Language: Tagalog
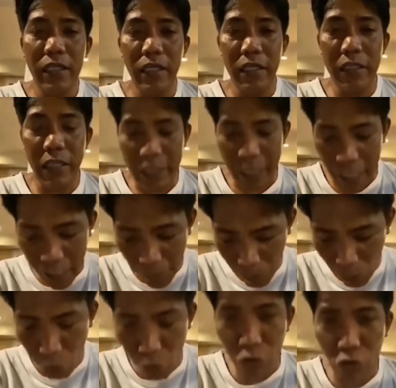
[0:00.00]
eh, na talaga
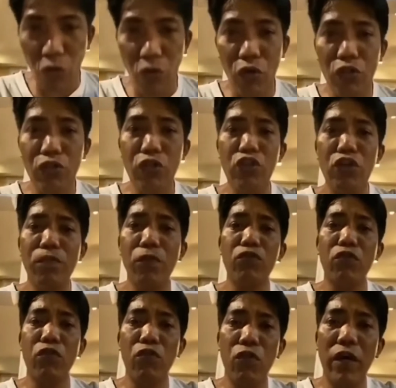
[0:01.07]
pong gustong gusto niyo pong
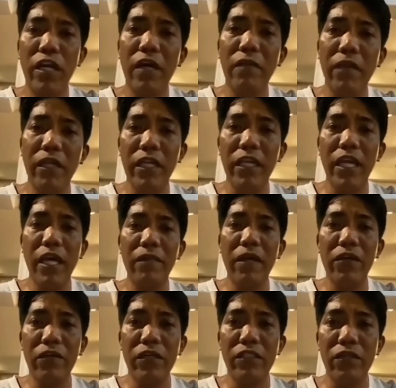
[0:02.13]
tulungan ng Maynila,
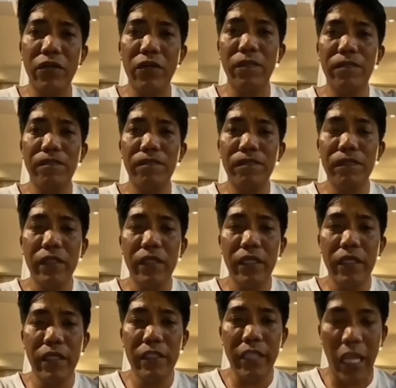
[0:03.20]
Mayor Isko.
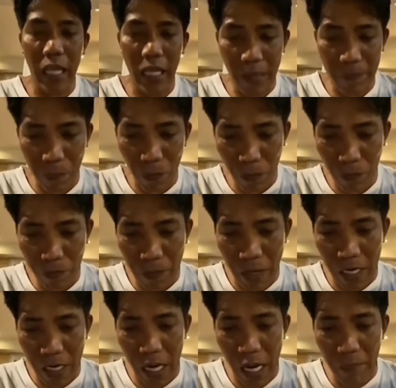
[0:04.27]
Talaga pong
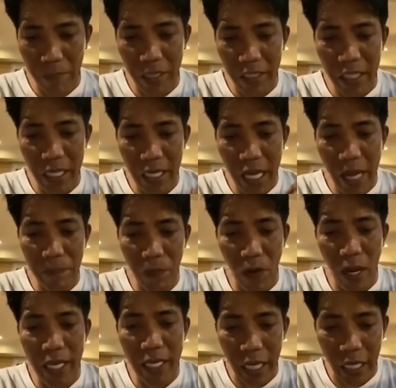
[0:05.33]
parang ang Maynila po
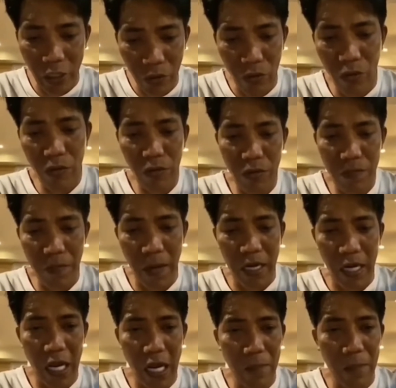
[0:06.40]
ay kayo.
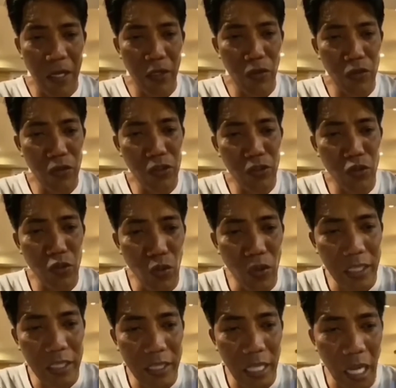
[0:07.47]
Parang kapag yung
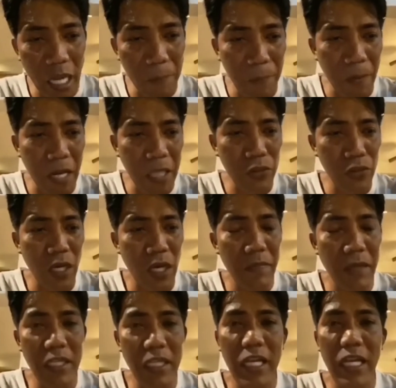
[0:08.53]
sugat ng kapraso ng
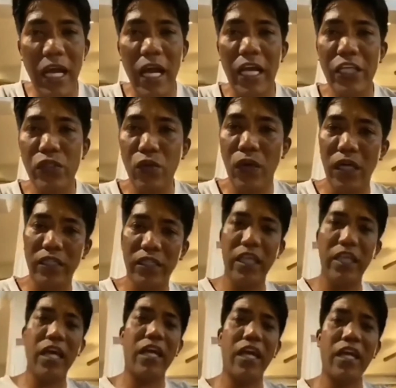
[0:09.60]
Maynila ay sugat
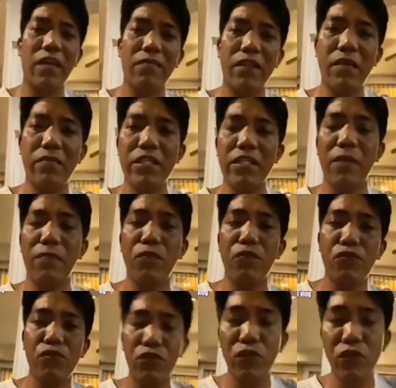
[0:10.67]
ding nararamdaman sa
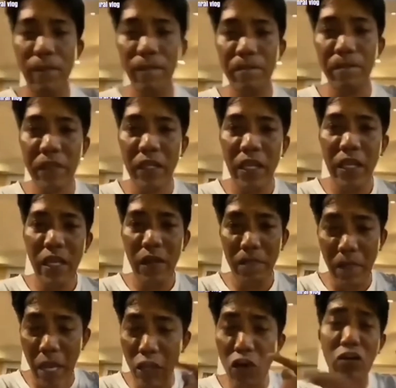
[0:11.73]
puso nyo.
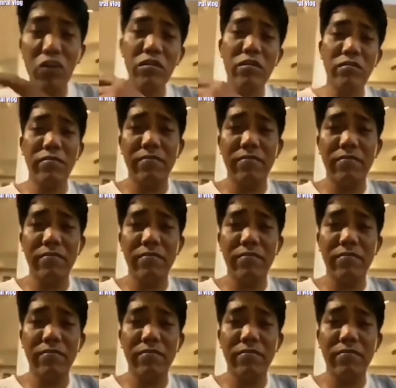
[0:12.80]
Mayor,